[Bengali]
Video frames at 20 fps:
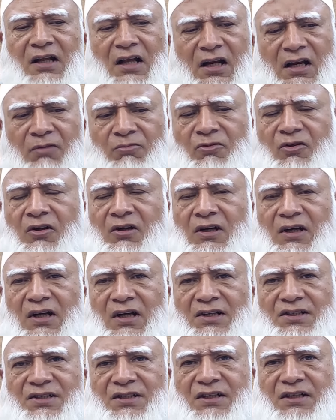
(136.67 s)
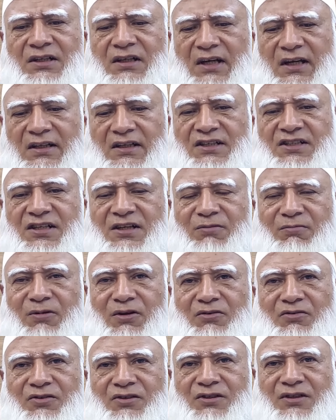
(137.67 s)
আলহামদুলিল্লাহ সে এই দেশের
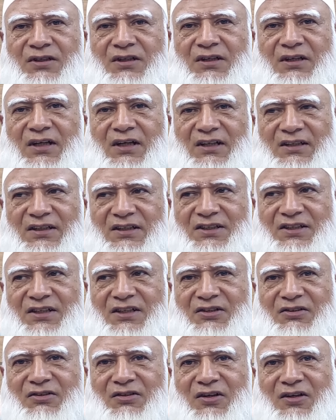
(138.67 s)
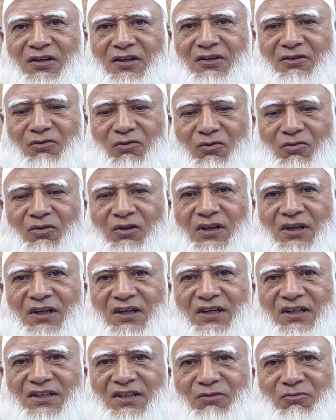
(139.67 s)
মানুষ এই দেশের
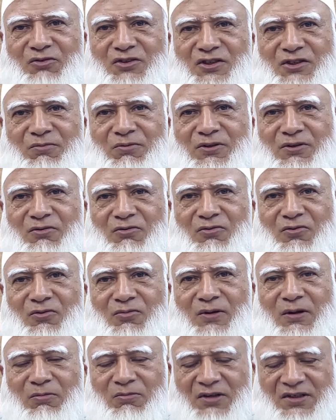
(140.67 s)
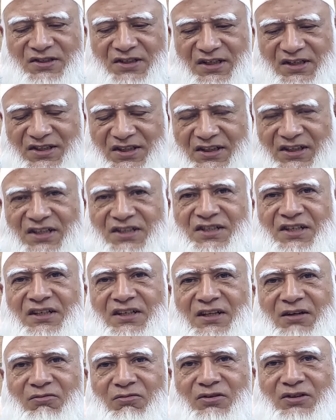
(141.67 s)
তরুণদেরকে সে উজ্জীবিত করবে আমরা চাই সে
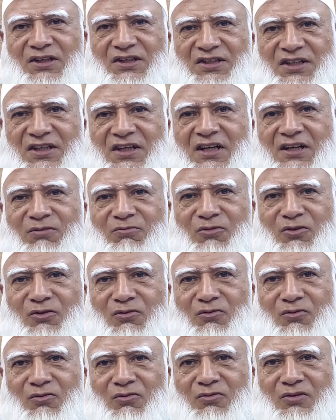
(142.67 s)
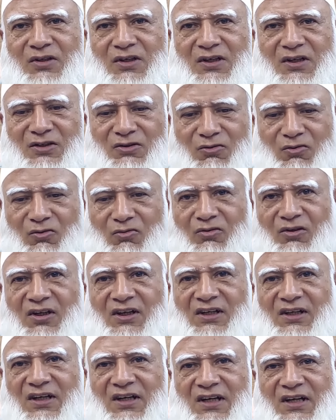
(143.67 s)
দেশেই থাকুক দেশের খেদমত করুক
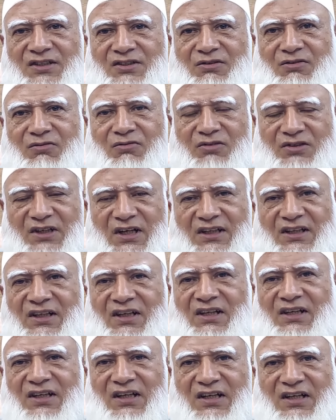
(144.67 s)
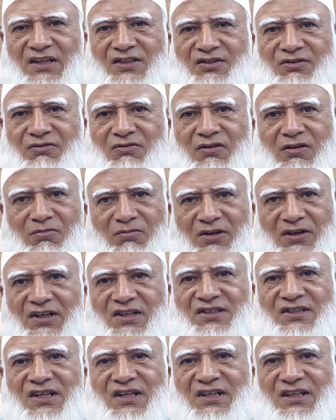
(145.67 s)
তরুণদের নিয়ে কাজ করুক জাতিকে নিয়ে কাজ করুক আমরা
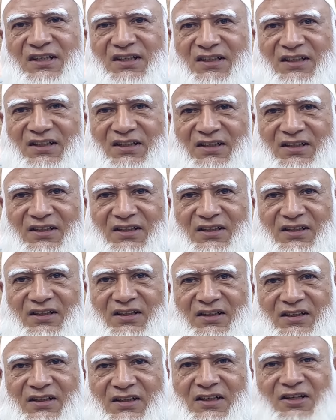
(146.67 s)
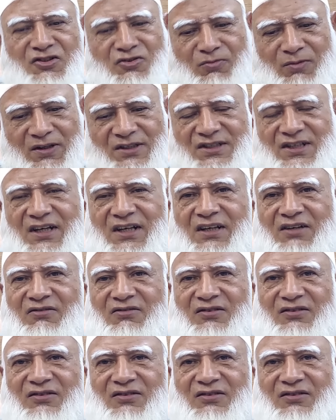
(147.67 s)
এটা চাই এটা সবাই চায়